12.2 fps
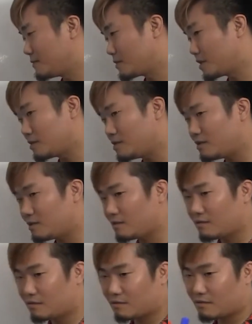逆に
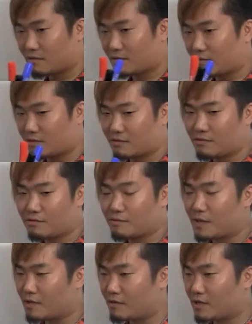そういう
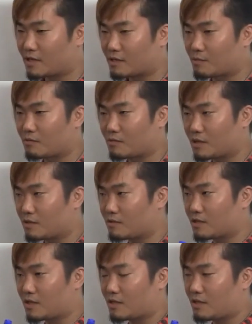場合はスポンサーを
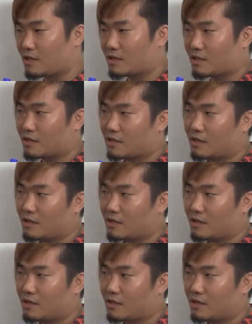つけて